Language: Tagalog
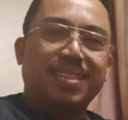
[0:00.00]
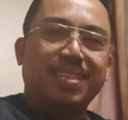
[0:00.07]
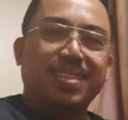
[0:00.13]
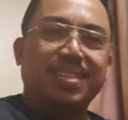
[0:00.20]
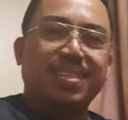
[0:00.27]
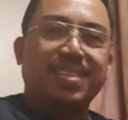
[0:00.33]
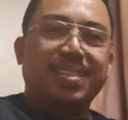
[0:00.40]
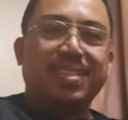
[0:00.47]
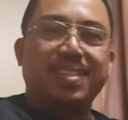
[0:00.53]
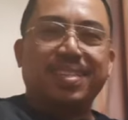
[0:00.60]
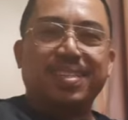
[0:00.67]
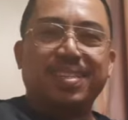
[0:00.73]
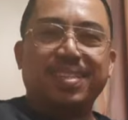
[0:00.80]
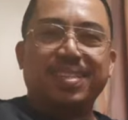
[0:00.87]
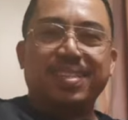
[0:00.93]
Kaya
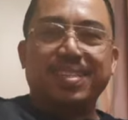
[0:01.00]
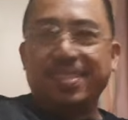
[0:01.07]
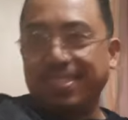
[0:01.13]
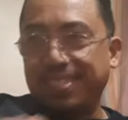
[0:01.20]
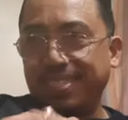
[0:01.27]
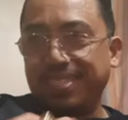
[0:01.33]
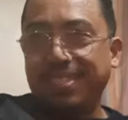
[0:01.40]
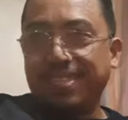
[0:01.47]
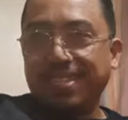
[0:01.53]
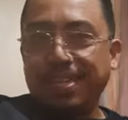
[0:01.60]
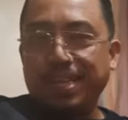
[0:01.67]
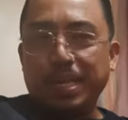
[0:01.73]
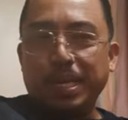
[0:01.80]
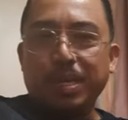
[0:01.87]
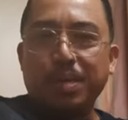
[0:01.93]

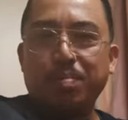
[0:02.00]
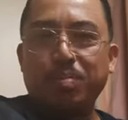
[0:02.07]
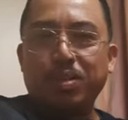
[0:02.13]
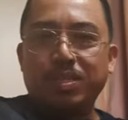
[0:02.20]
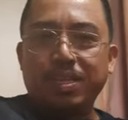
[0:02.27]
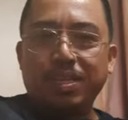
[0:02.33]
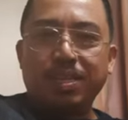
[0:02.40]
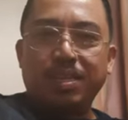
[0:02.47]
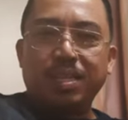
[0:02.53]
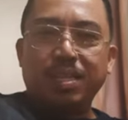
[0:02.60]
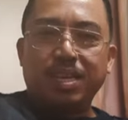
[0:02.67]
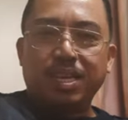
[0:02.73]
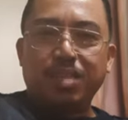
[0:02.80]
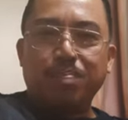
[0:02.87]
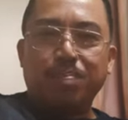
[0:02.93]
minsan di
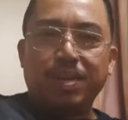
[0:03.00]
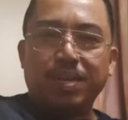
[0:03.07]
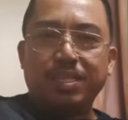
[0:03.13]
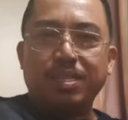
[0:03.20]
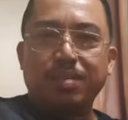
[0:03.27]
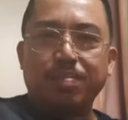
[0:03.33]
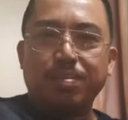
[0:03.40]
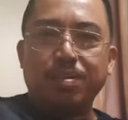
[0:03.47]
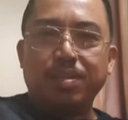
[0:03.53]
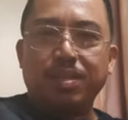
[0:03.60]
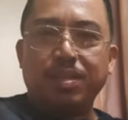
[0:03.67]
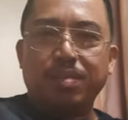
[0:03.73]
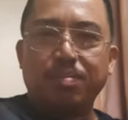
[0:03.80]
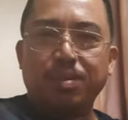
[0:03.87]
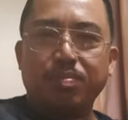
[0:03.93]
na advisable na
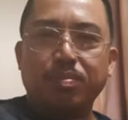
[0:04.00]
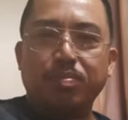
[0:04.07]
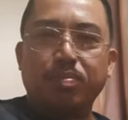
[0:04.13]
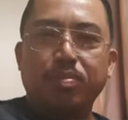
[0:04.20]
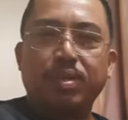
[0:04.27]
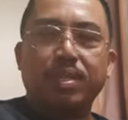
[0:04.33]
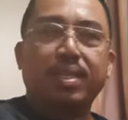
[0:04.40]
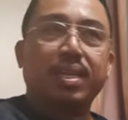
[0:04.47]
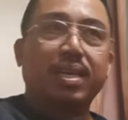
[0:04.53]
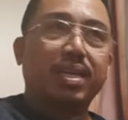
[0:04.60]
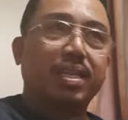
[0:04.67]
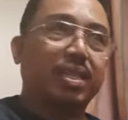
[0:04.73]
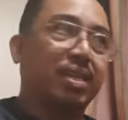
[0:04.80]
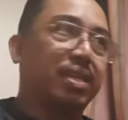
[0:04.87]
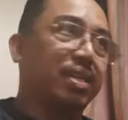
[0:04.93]
magbubuhat tayo ng